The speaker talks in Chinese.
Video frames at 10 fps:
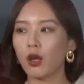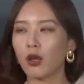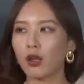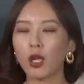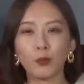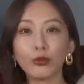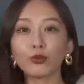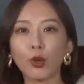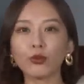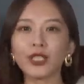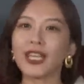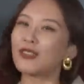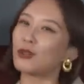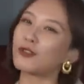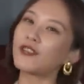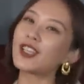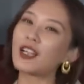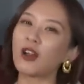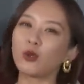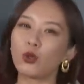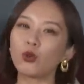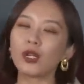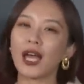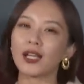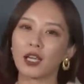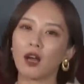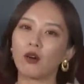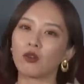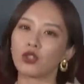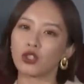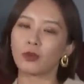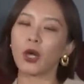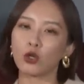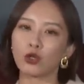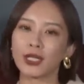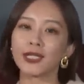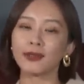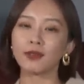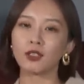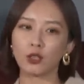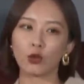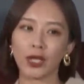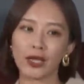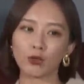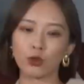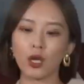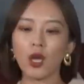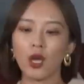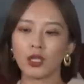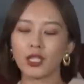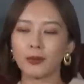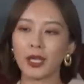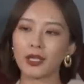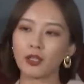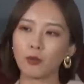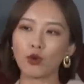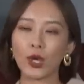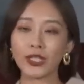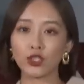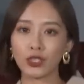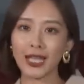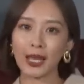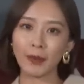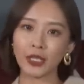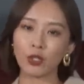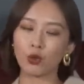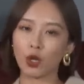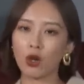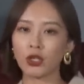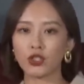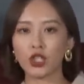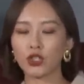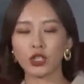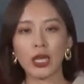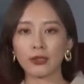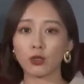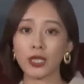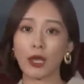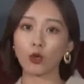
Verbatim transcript: 呃，很不冬天，就是非常慵懒，然后时髦随性的那种感觉。里面呢，不管你是搭配那种高领针织衫、牛仔